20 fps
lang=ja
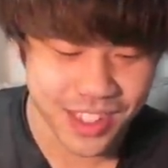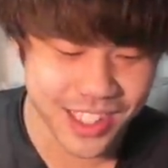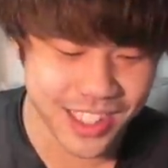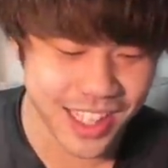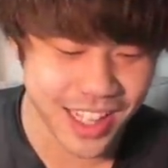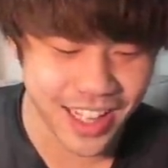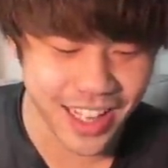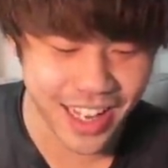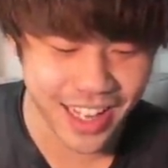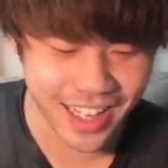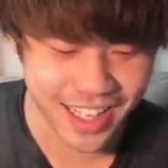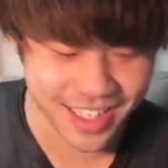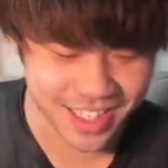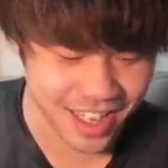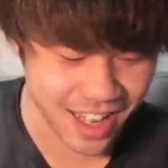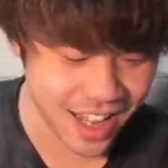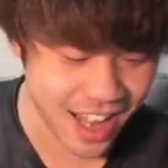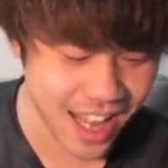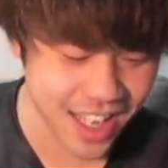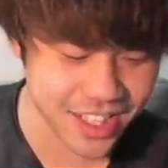汚い話
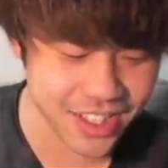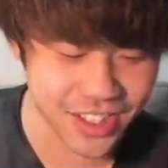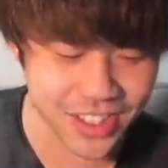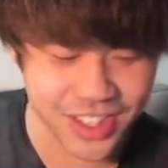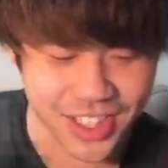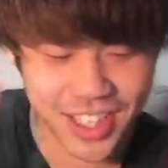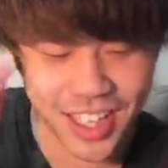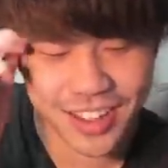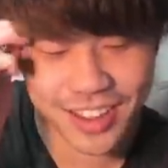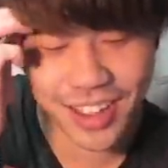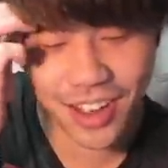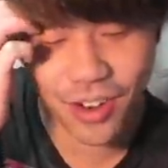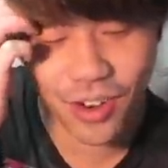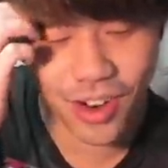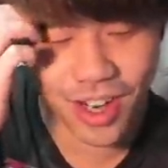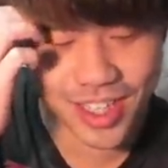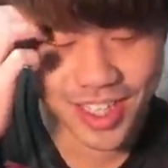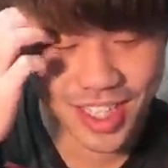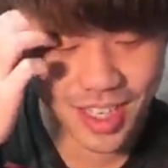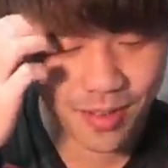さ、箸の使った
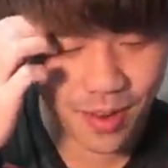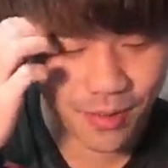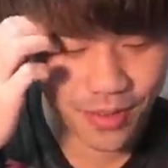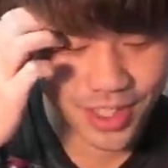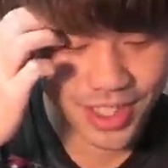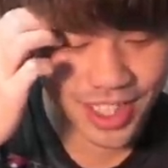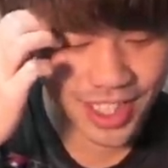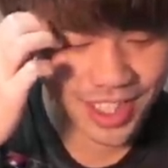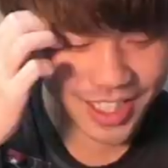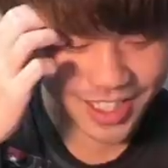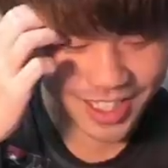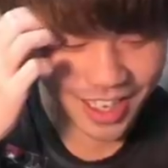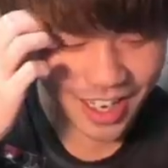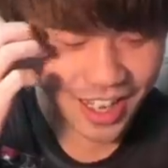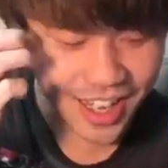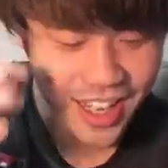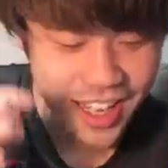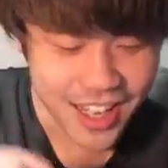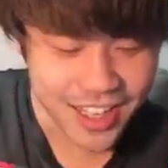方が茶番むじゃないですか。